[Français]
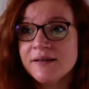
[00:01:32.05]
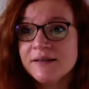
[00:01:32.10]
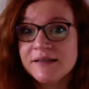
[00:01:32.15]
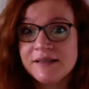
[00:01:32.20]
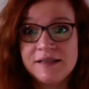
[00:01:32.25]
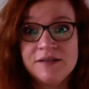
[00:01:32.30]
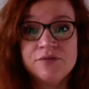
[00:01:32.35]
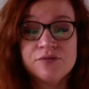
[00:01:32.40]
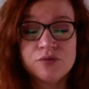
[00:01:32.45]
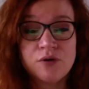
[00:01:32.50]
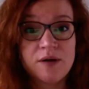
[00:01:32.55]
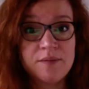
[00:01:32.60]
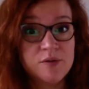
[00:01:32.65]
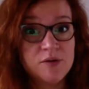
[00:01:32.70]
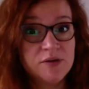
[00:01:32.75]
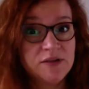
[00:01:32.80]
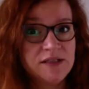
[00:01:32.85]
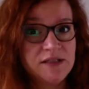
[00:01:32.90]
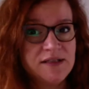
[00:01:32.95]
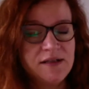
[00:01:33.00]
qui vous
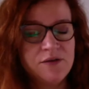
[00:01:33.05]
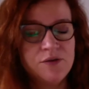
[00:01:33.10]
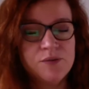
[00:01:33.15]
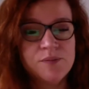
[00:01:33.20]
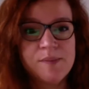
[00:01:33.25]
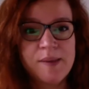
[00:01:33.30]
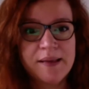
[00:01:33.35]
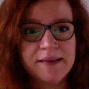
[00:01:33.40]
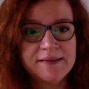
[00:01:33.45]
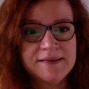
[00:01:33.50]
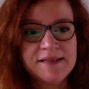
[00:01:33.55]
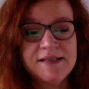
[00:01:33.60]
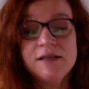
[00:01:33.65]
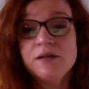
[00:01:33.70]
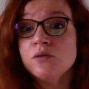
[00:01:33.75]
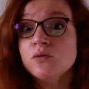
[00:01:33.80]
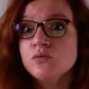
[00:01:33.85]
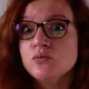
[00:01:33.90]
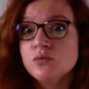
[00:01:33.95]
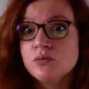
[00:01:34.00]
rapporte à celle de
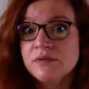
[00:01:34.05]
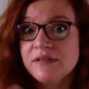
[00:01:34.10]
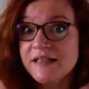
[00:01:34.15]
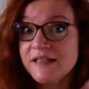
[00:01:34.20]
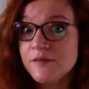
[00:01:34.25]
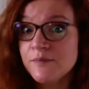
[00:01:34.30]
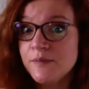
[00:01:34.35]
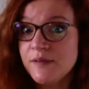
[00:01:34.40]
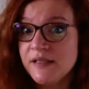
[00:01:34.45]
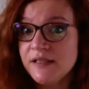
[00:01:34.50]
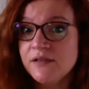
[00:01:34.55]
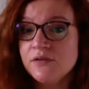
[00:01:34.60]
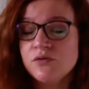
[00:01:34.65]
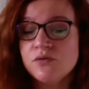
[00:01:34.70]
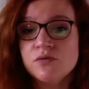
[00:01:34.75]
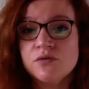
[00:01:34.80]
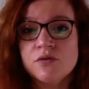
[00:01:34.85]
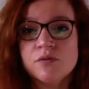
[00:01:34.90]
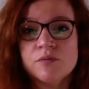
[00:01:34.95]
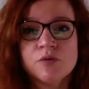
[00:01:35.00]
mardi où on explique
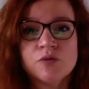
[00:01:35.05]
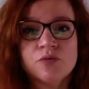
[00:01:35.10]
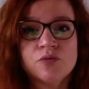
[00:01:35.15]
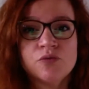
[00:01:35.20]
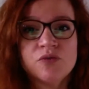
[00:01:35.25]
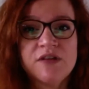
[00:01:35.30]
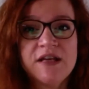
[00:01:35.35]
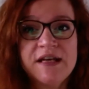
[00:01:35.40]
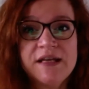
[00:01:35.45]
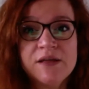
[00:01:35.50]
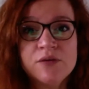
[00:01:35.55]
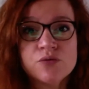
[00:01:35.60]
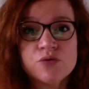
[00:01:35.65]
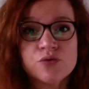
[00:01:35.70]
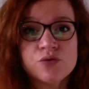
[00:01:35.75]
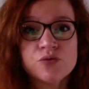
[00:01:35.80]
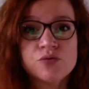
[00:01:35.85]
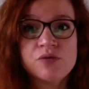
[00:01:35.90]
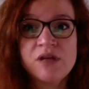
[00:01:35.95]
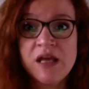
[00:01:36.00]
justement tout ça et
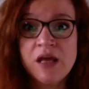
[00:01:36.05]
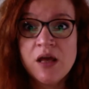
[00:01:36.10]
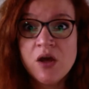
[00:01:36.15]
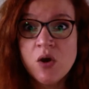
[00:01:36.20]
aujourd'hui